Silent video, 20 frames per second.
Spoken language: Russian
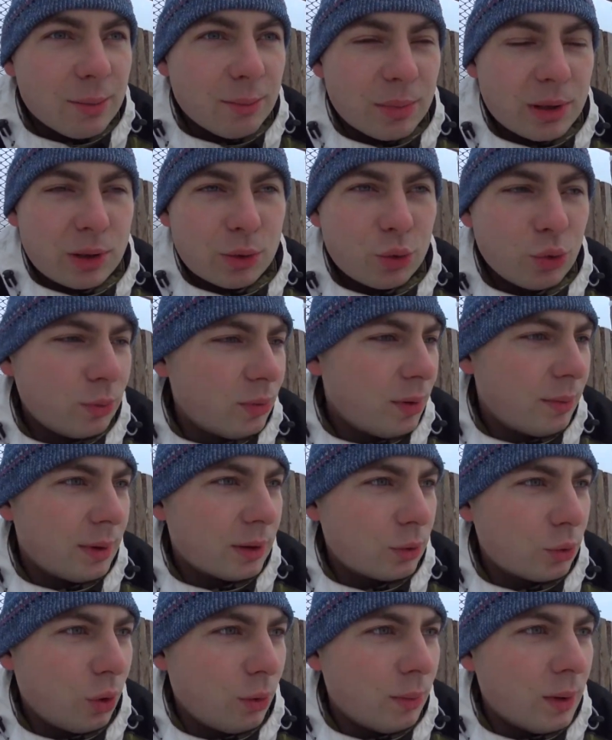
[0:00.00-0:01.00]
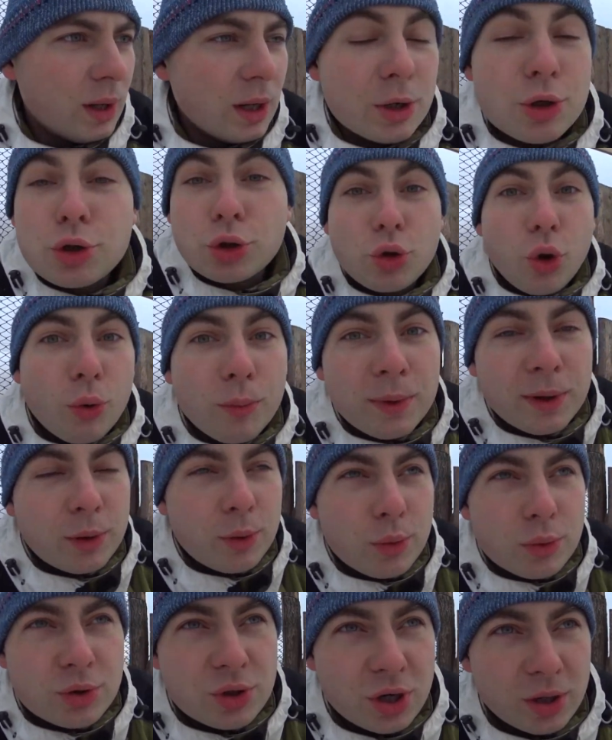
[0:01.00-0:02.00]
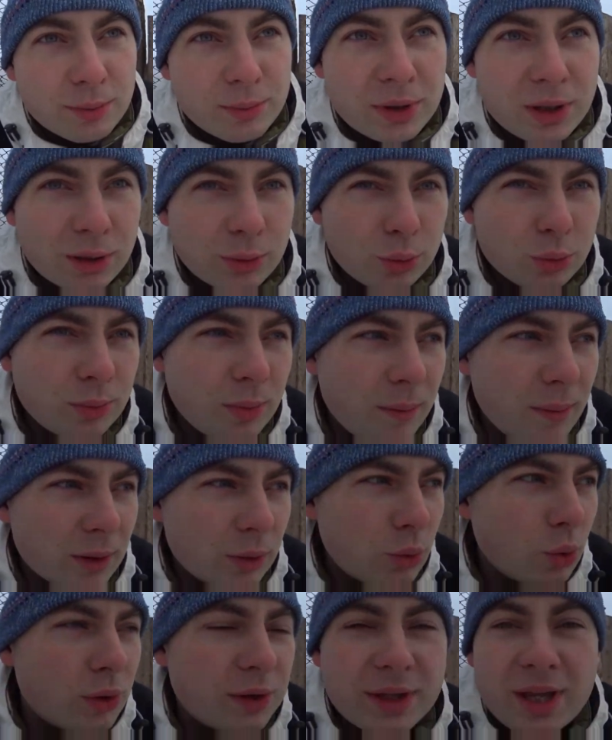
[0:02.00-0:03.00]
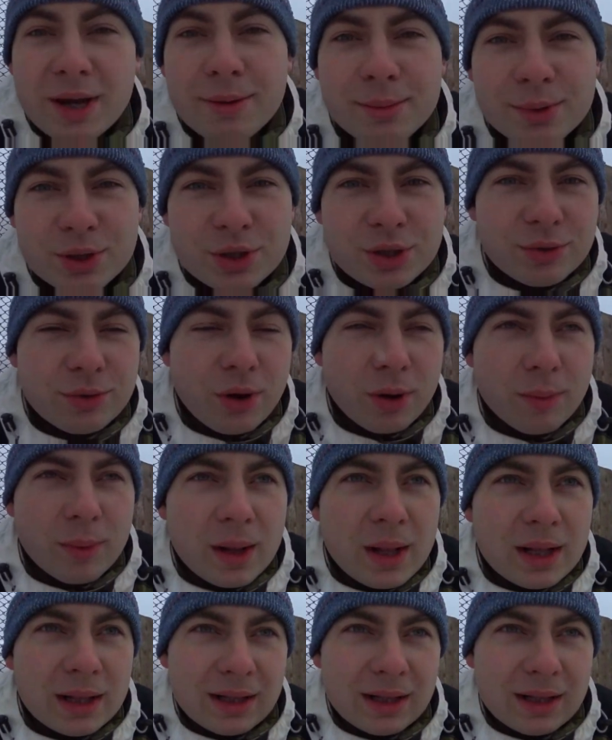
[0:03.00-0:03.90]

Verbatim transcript: Мы не думаем о том, что мы кушаем. Мы не думаем о том, где мы живем.